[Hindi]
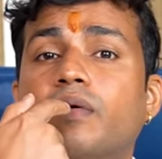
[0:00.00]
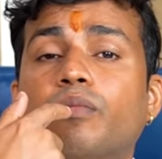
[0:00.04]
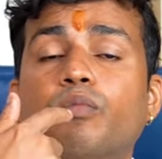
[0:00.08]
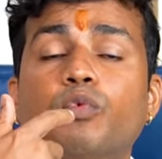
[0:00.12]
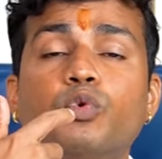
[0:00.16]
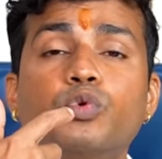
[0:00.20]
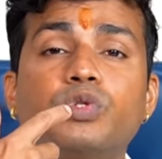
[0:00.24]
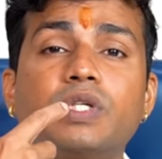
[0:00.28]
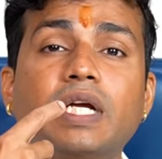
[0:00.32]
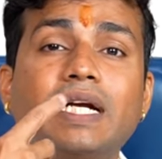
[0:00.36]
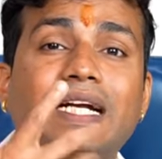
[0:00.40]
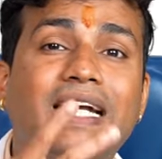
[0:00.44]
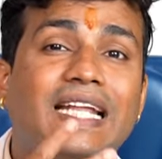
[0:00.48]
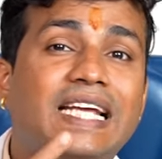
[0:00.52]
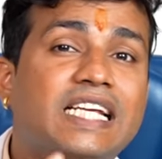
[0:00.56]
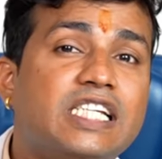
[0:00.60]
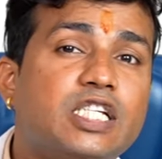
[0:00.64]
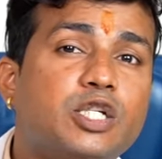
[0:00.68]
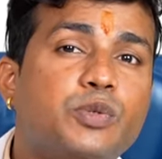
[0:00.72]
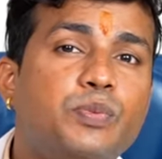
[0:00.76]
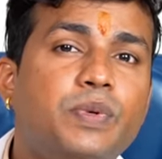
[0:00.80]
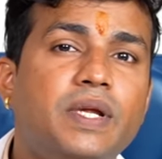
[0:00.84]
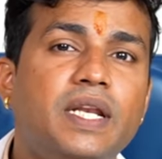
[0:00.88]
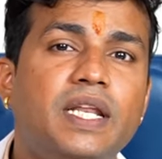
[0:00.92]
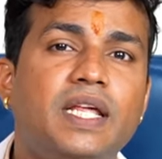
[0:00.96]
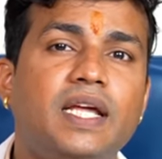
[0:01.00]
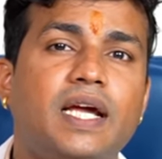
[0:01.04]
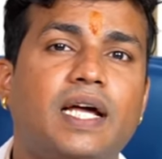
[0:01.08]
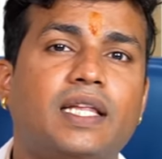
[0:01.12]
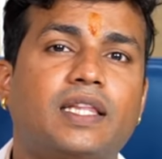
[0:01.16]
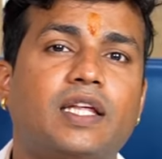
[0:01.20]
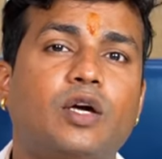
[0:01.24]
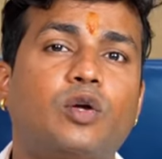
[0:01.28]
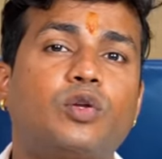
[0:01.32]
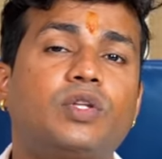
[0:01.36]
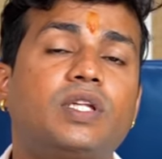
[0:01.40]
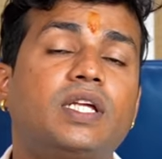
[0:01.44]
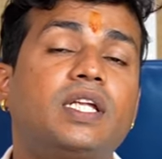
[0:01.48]
मुंह से टेस्ट भी नहीं
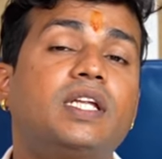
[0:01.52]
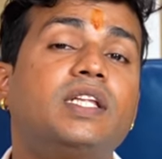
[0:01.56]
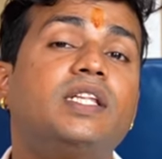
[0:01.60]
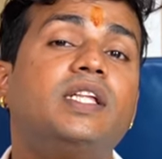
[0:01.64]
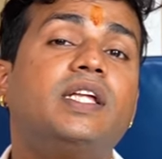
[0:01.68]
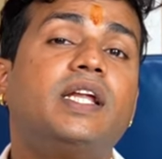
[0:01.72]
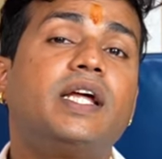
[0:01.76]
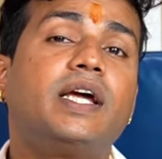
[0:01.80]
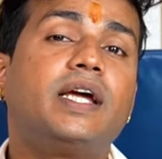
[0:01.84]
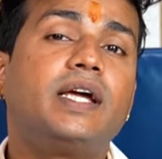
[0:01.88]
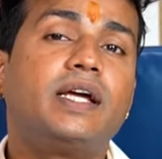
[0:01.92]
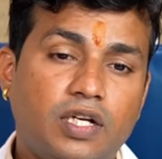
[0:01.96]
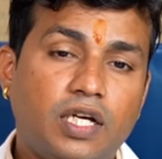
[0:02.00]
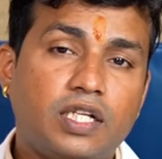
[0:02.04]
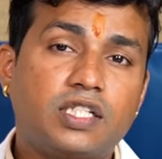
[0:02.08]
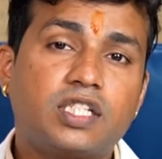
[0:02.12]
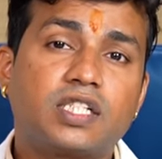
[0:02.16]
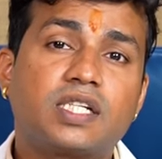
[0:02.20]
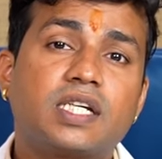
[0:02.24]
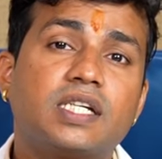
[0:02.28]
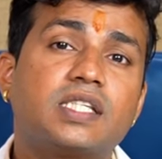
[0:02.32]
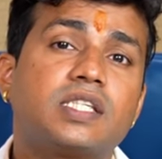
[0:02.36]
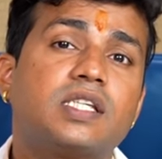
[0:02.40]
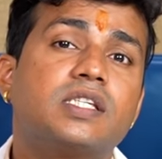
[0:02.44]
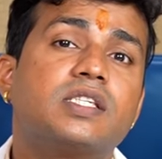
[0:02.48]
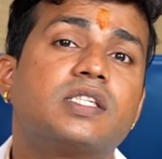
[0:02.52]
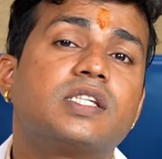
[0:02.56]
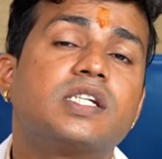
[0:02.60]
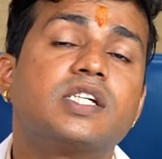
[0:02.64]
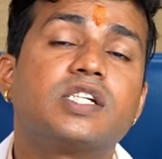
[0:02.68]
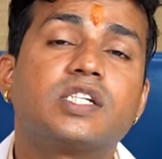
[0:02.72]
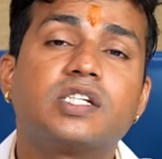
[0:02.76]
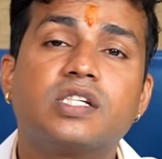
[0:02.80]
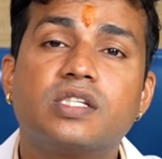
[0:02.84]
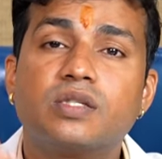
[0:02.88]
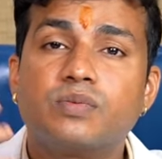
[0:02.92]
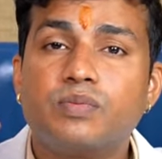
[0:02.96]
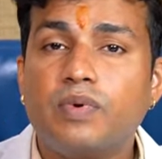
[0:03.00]
आता और धीरे धीरे टच के
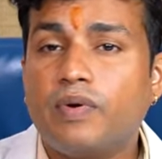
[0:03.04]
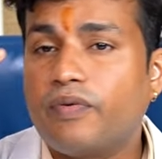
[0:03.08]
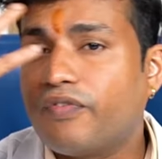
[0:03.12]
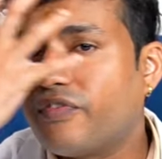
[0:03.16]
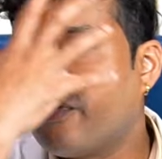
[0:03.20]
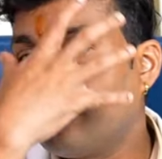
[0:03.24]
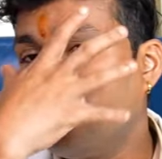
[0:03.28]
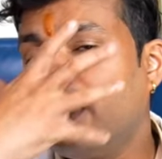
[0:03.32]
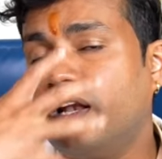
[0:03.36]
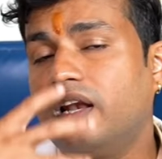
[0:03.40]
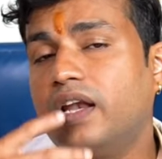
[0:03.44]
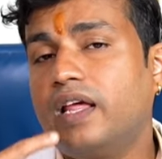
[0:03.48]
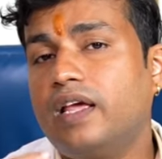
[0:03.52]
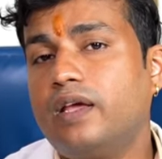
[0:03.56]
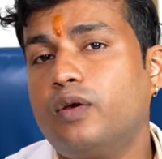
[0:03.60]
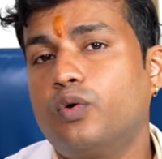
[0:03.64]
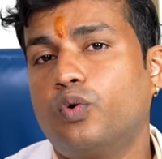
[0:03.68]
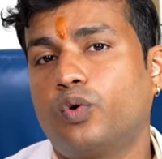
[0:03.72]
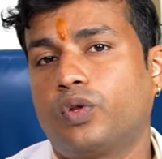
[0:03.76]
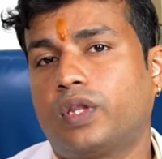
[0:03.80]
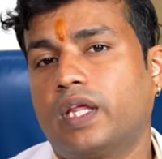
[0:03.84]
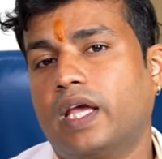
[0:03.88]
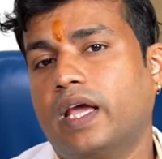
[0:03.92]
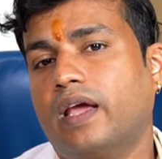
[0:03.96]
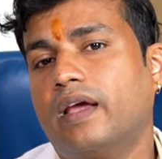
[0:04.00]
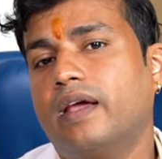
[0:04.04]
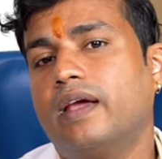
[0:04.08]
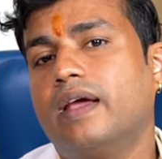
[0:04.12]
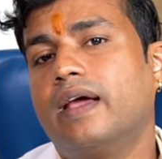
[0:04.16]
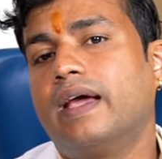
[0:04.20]
सेंसेशंस भी फील नहीं होते